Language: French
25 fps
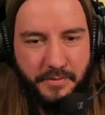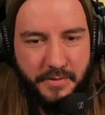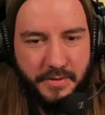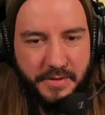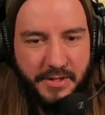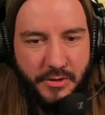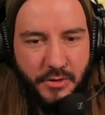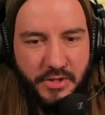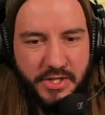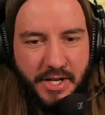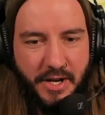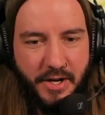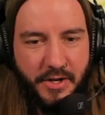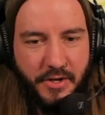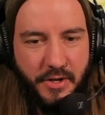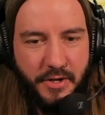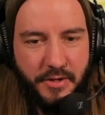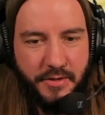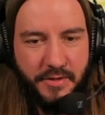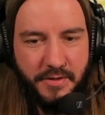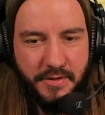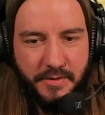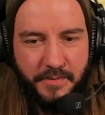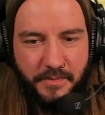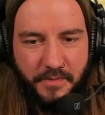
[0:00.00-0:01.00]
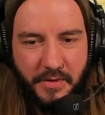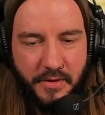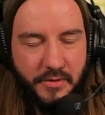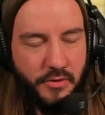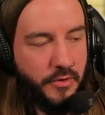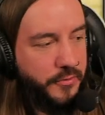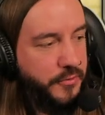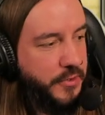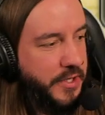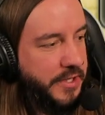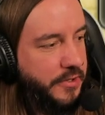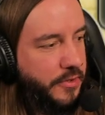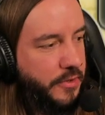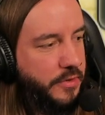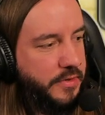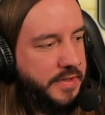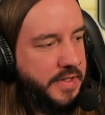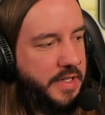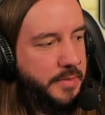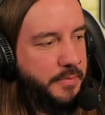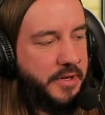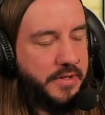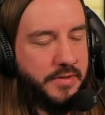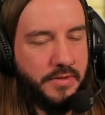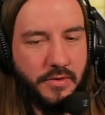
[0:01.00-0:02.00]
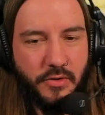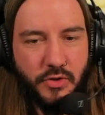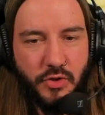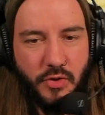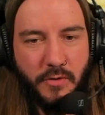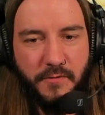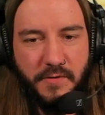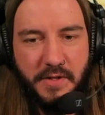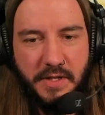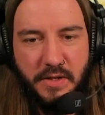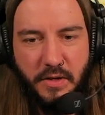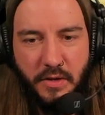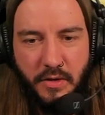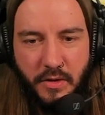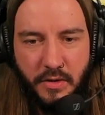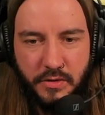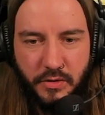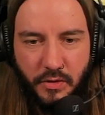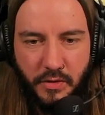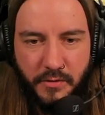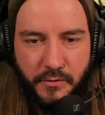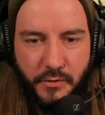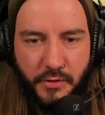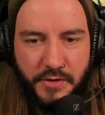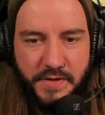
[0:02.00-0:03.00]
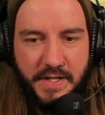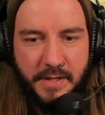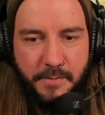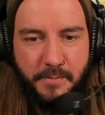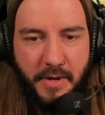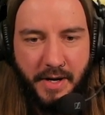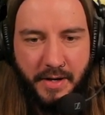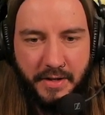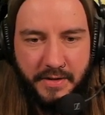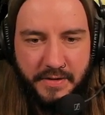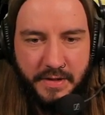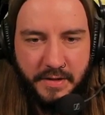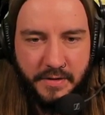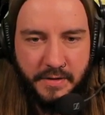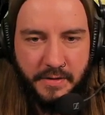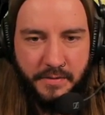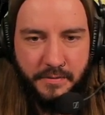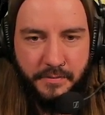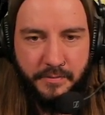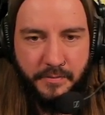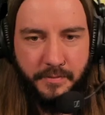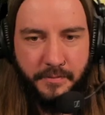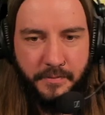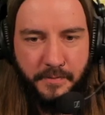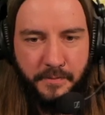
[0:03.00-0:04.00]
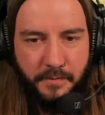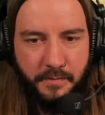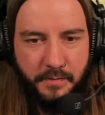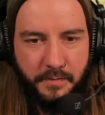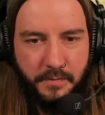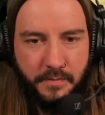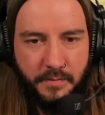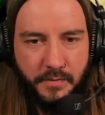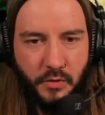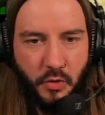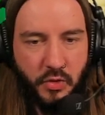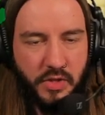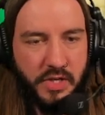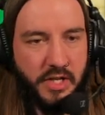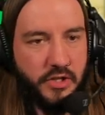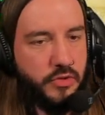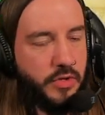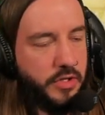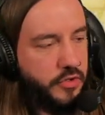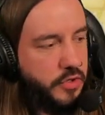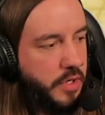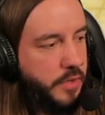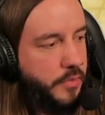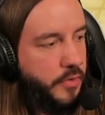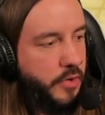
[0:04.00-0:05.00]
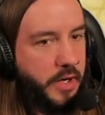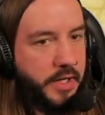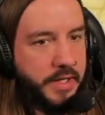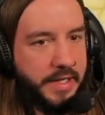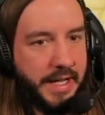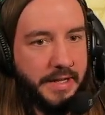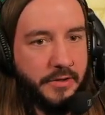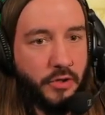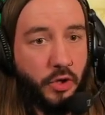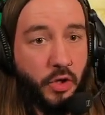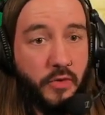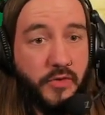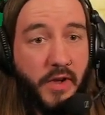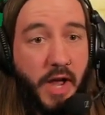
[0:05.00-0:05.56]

Salut Charcos. Le x30, c'est parce que je fais 30 fossiles par reset. Donc là, je suis actuellement à 80